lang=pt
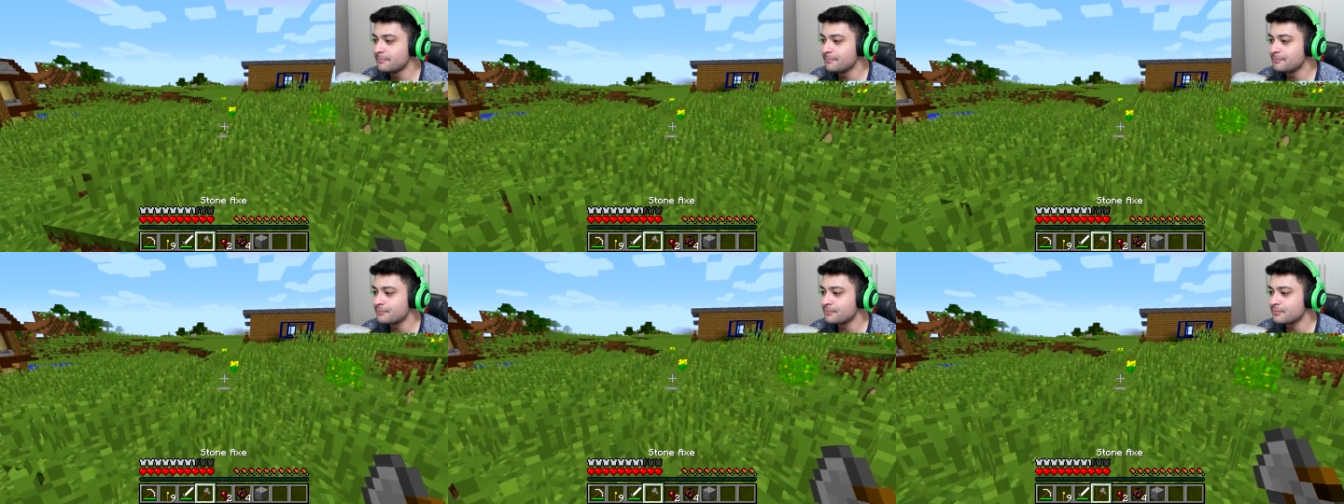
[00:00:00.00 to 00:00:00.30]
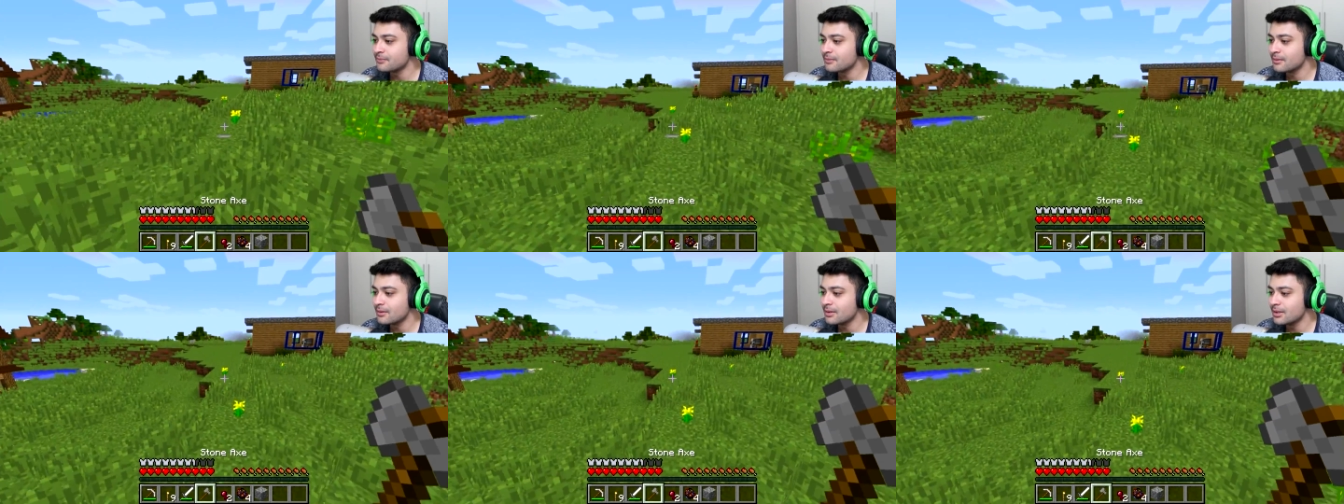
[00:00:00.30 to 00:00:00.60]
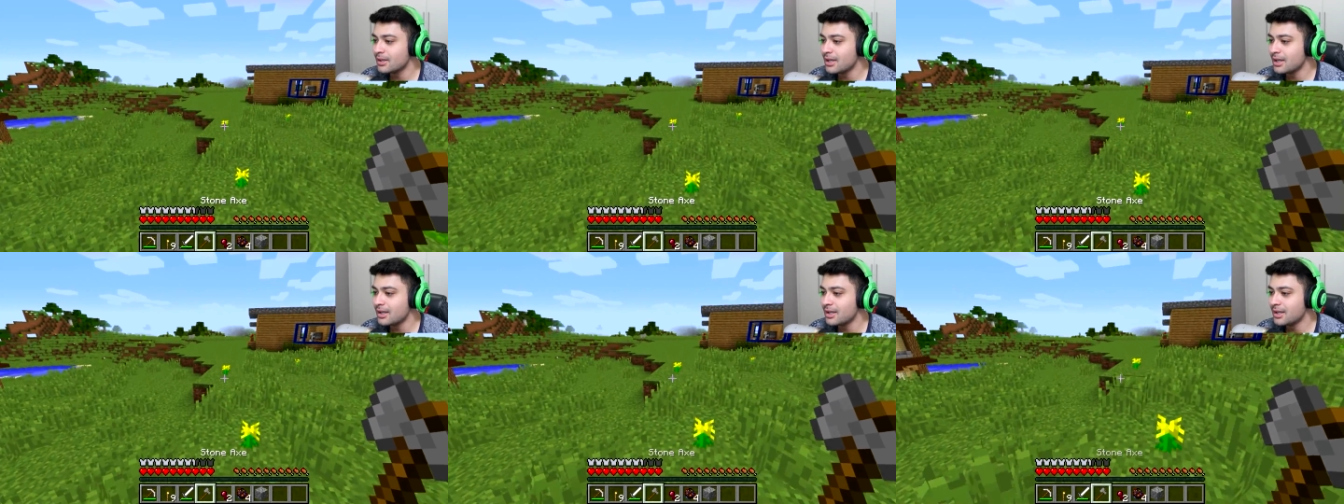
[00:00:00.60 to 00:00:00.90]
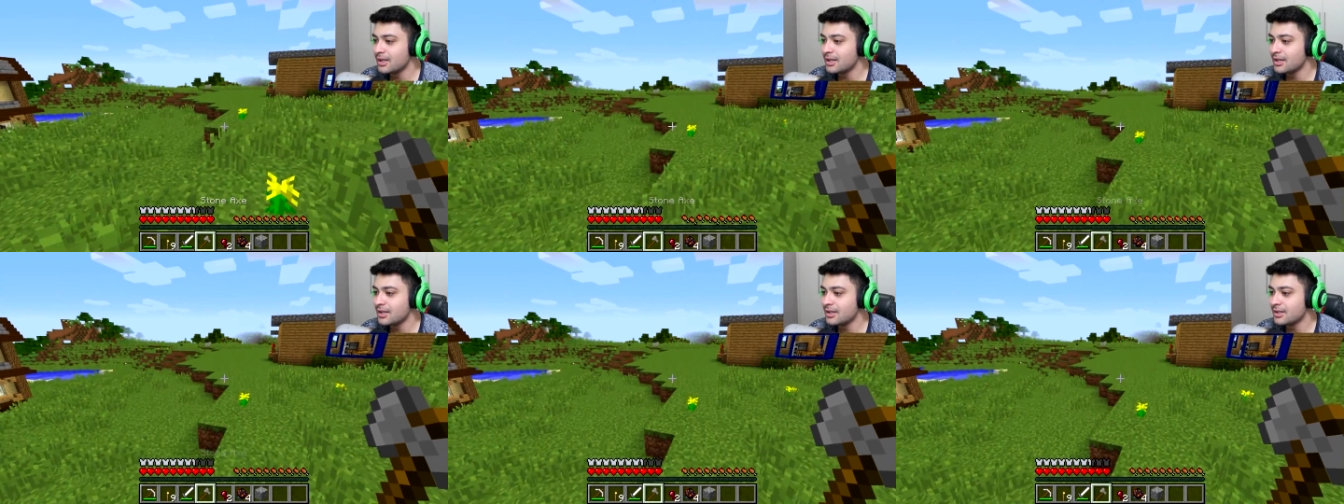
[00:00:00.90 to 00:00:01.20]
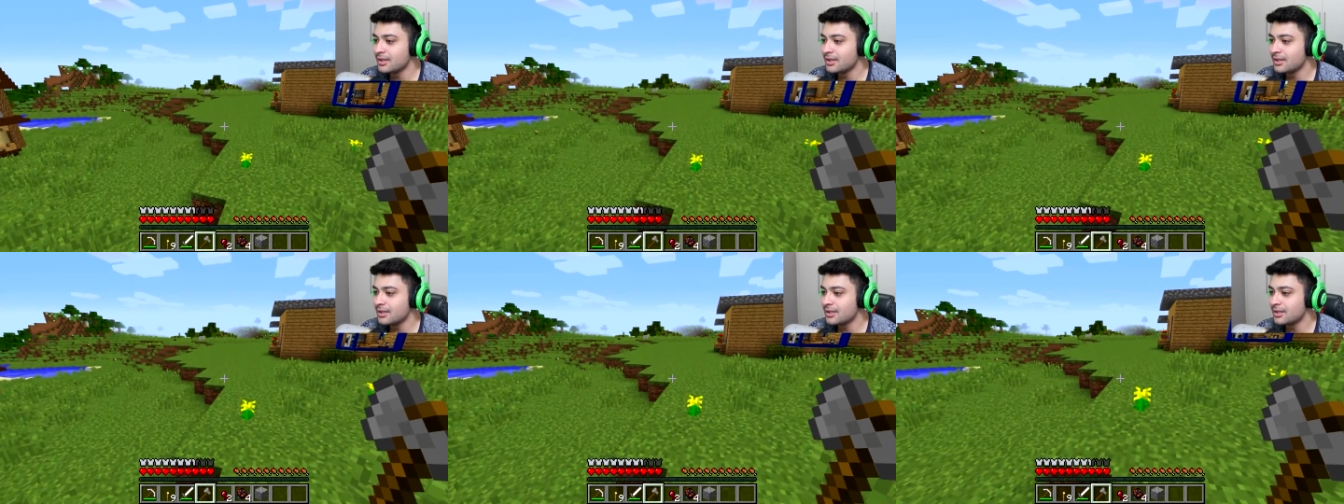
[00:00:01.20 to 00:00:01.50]
Fechou. Então
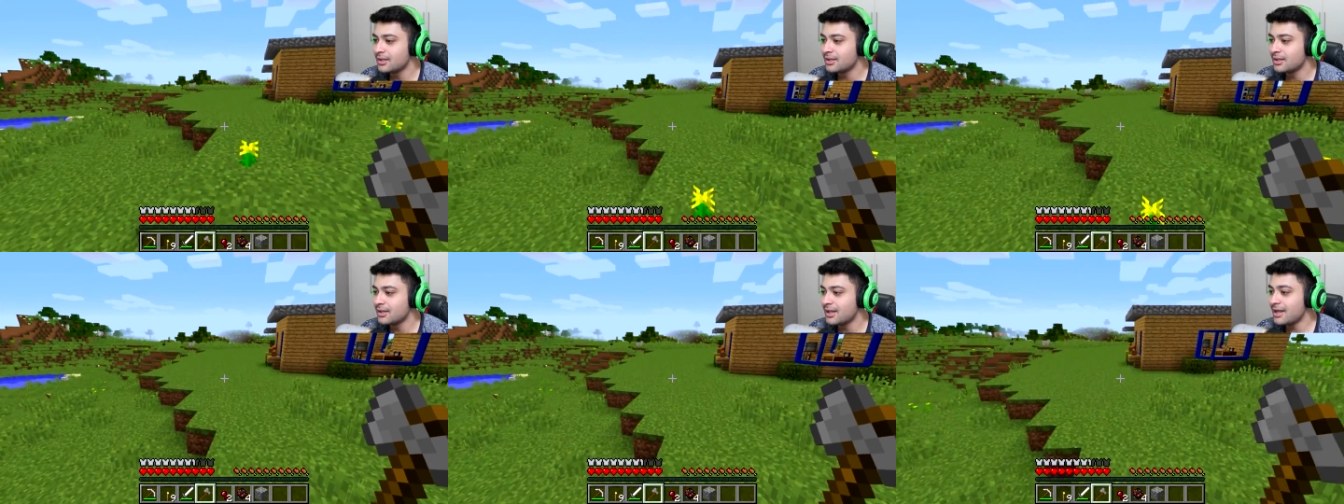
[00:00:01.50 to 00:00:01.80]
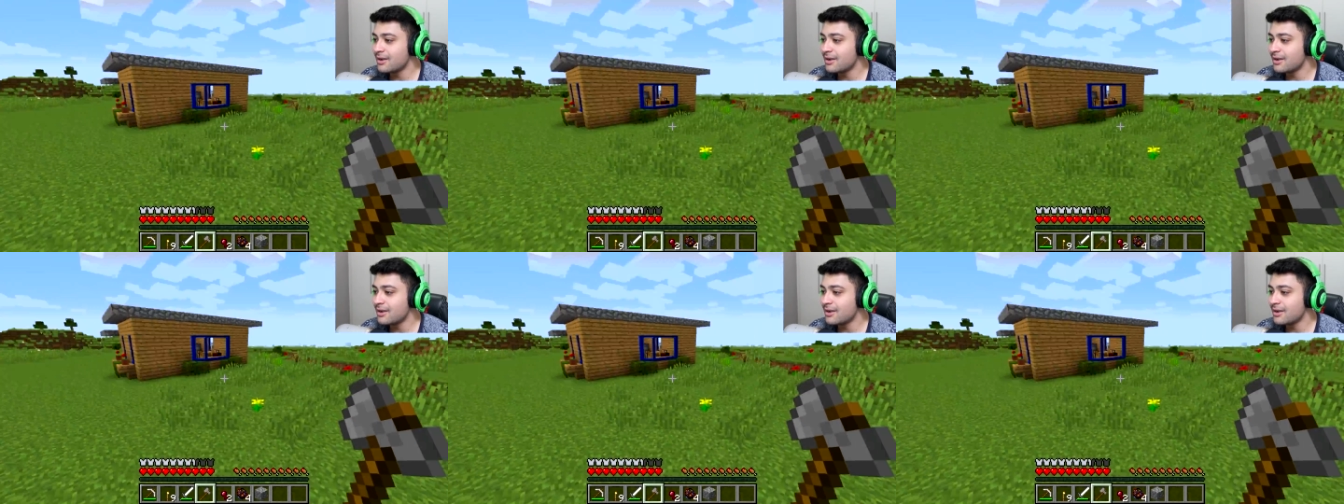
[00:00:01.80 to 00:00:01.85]
vamos lá.